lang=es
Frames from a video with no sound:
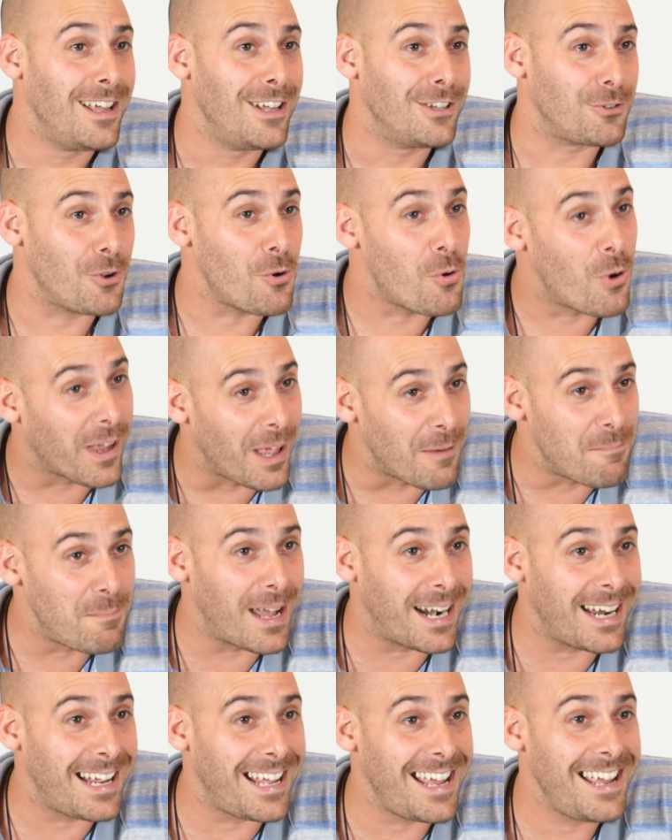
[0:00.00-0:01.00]
soy
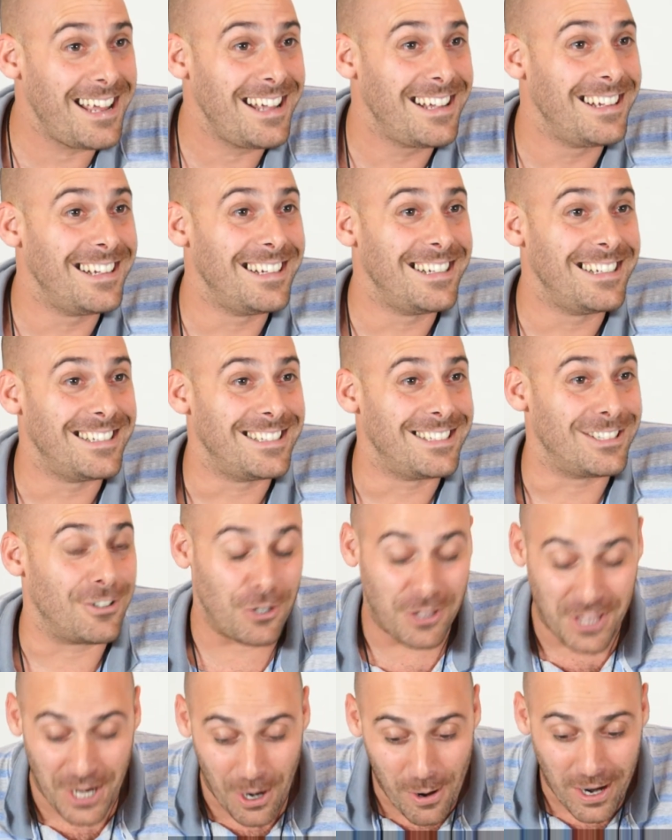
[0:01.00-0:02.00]
guardaparque soy
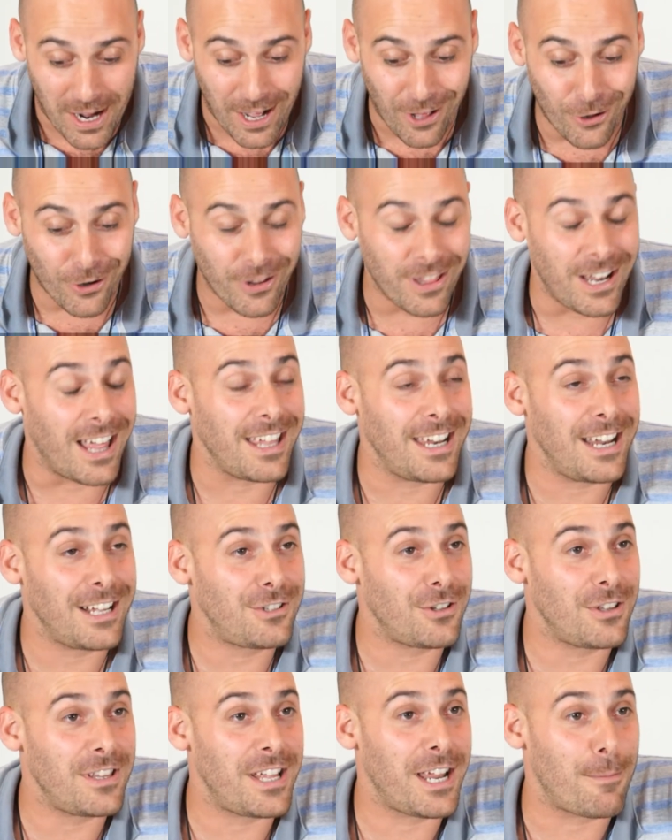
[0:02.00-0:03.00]
trabajador de la
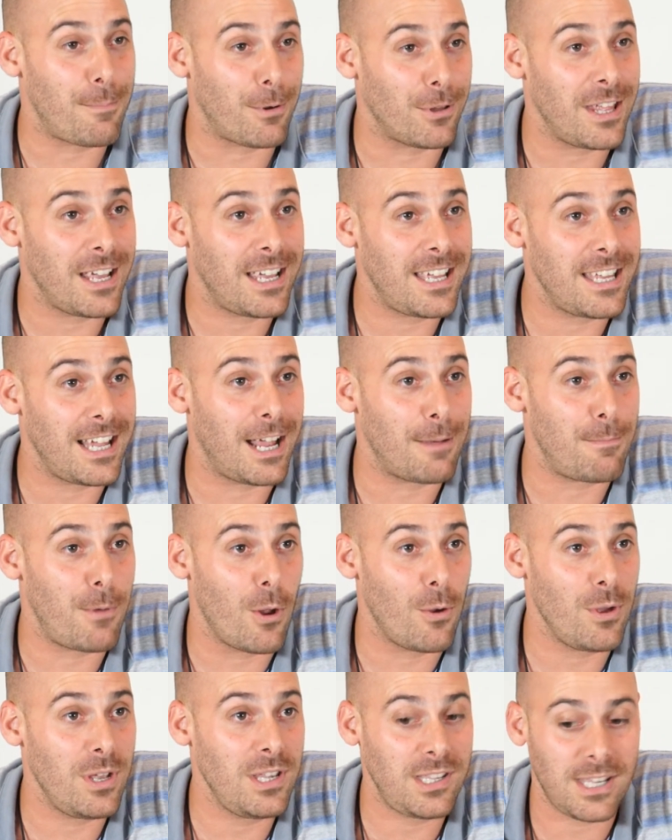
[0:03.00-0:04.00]
Dirección de Áreas Protegidas de la
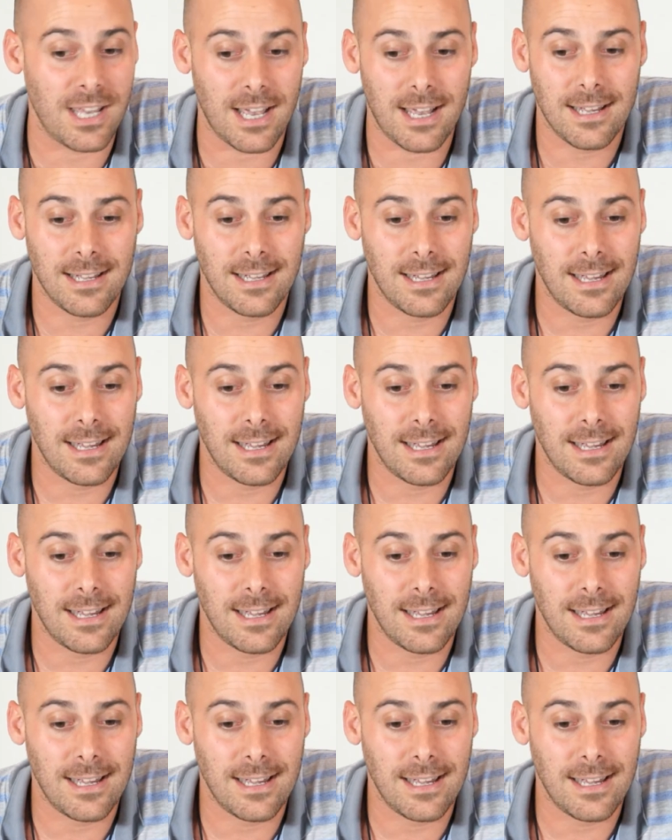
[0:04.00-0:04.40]
provincia